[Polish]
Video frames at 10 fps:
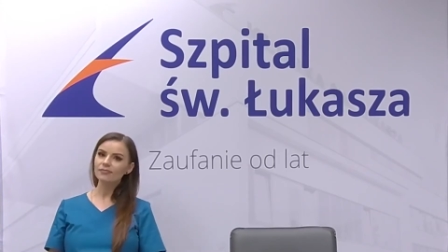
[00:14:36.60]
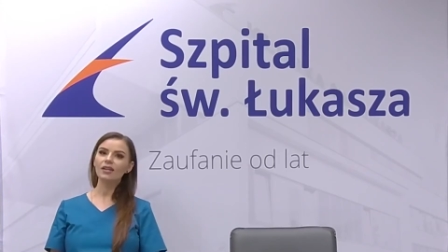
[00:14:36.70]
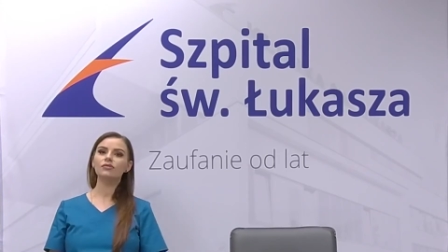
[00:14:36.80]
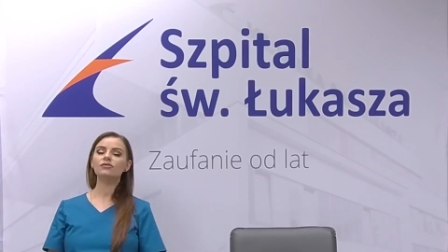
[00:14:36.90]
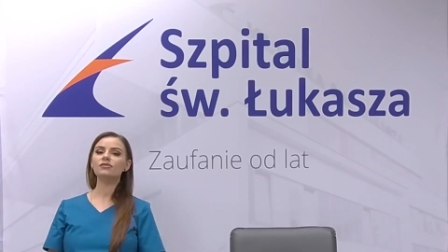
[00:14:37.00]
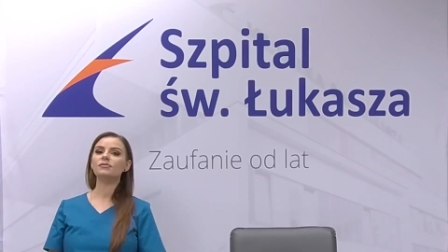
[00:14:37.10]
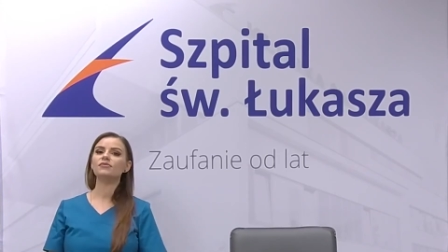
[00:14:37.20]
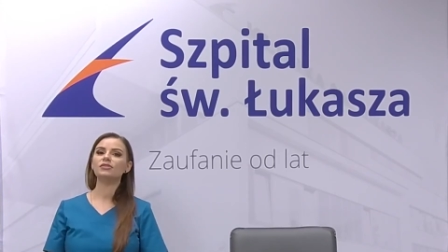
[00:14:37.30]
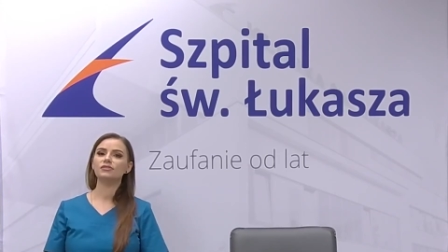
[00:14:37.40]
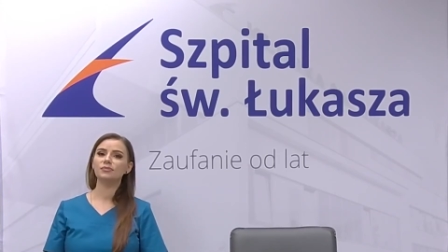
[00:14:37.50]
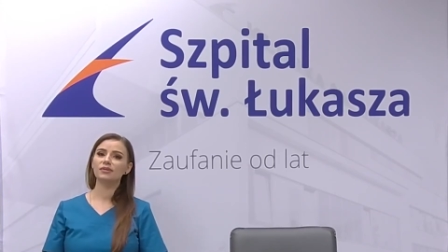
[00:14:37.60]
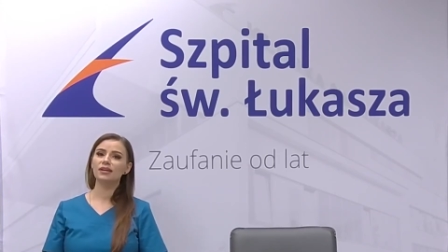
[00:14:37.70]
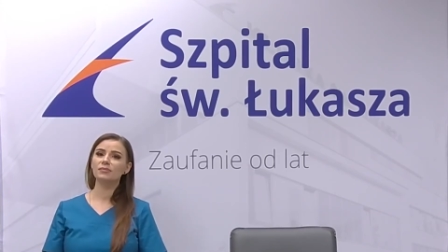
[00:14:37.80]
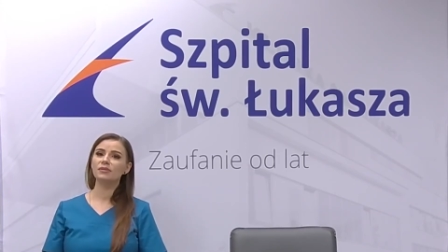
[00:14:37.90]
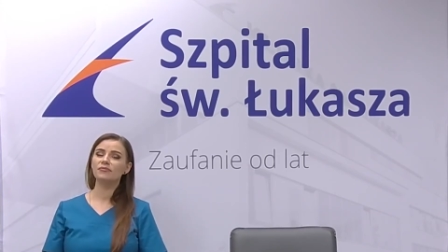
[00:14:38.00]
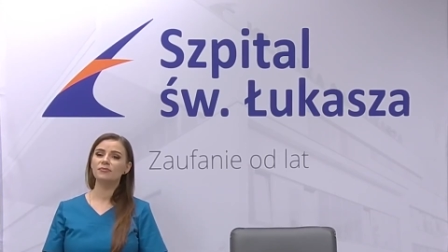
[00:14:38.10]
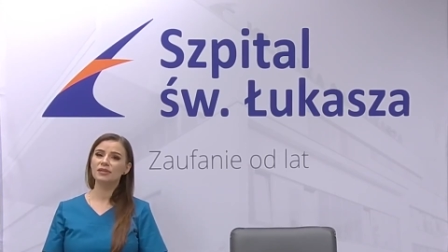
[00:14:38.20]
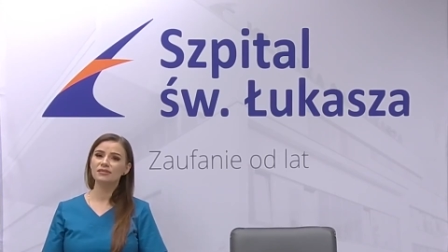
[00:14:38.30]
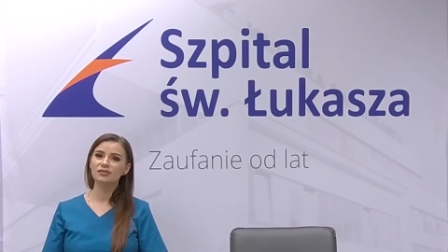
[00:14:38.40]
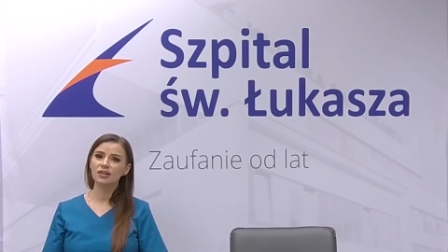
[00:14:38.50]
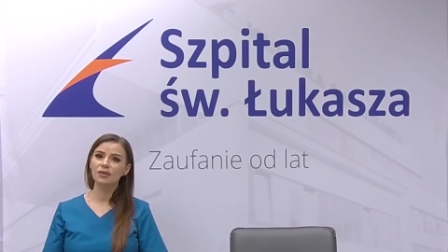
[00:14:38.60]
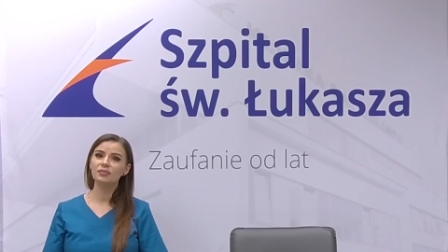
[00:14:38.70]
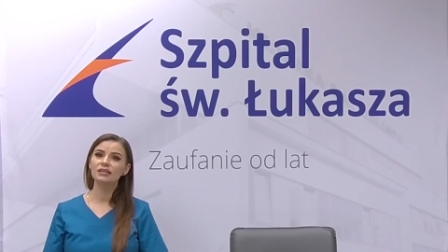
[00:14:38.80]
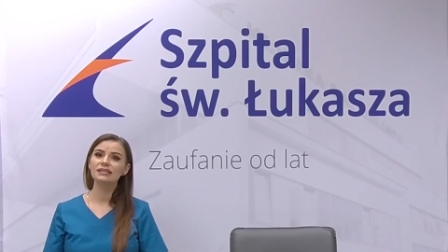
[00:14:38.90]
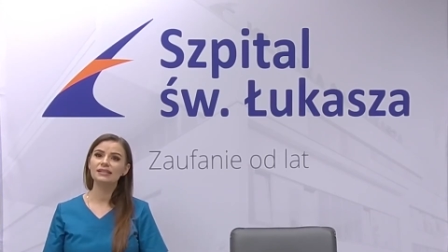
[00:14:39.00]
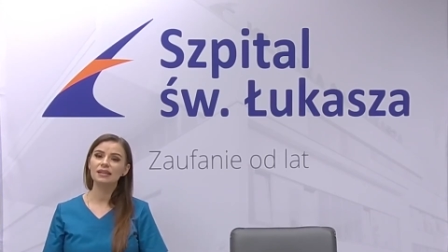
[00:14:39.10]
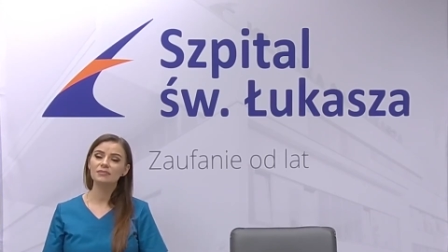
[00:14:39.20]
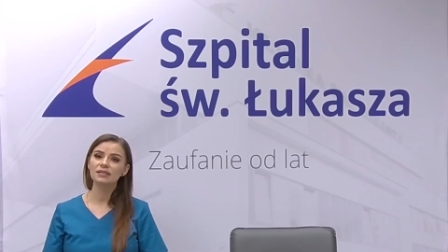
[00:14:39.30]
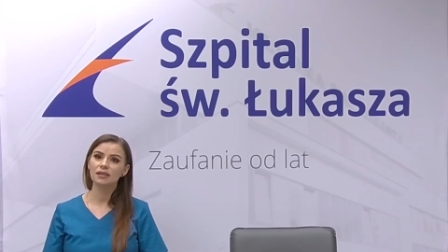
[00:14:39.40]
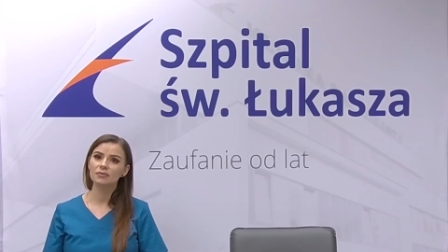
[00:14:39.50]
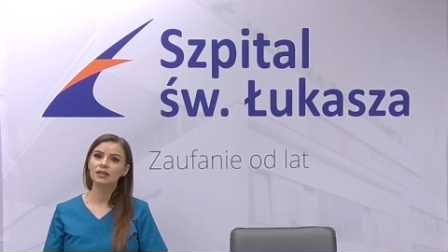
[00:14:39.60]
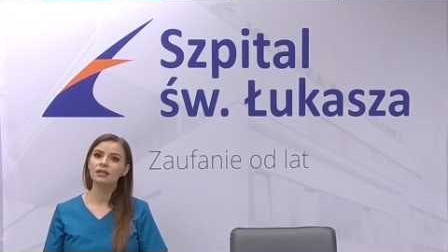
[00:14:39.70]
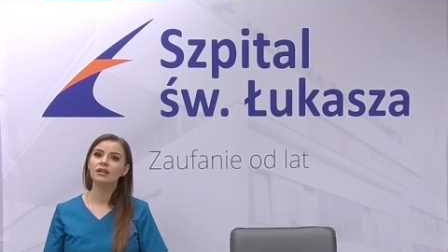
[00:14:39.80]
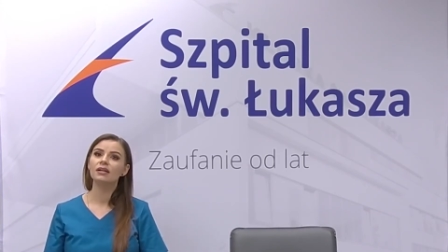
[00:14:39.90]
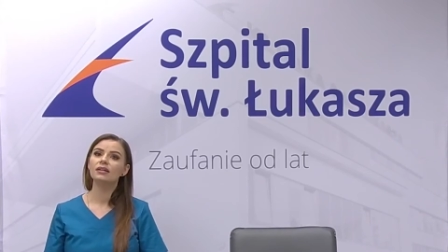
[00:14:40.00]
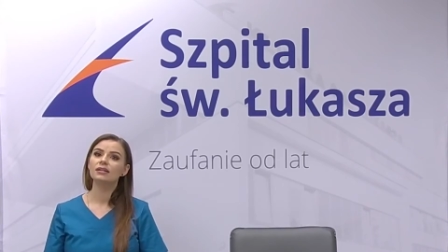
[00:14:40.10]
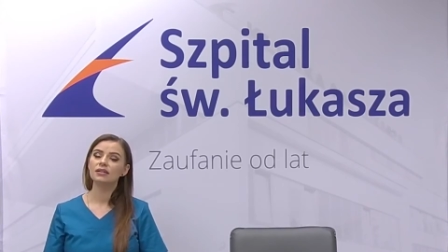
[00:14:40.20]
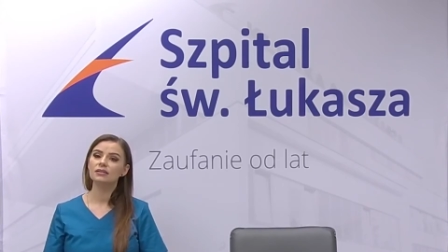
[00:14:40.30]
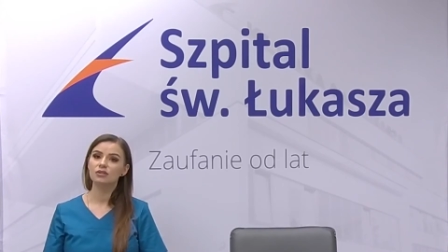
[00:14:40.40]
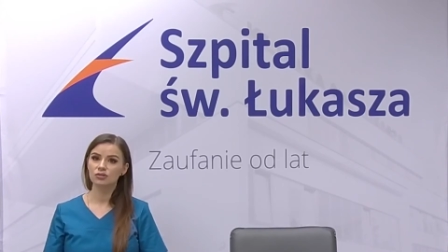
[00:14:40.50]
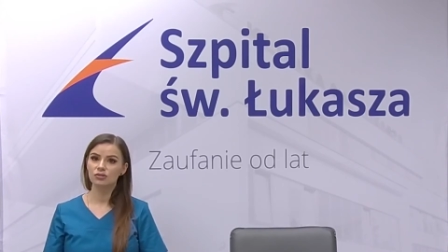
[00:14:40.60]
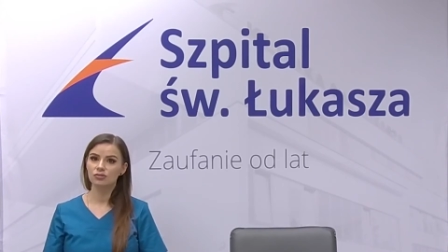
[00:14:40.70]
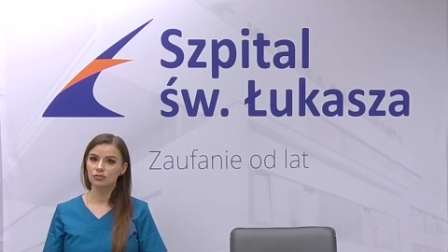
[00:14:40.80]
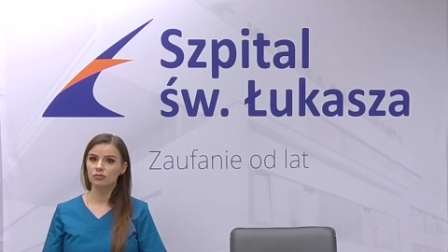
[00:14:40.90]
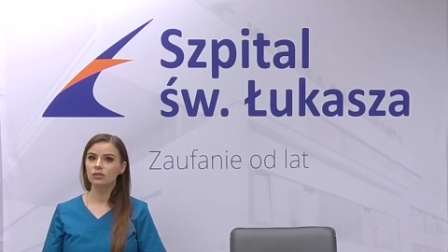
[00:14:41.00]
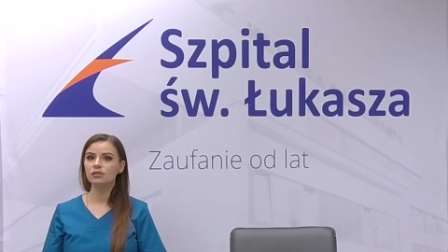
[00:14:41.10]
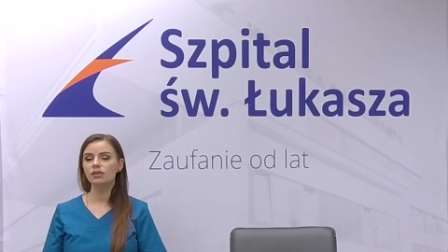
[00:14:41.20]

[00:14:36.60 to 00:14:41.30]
no to sobie właśnie podajemy w mezoterapii i sam zabieg jest dosyć krótki.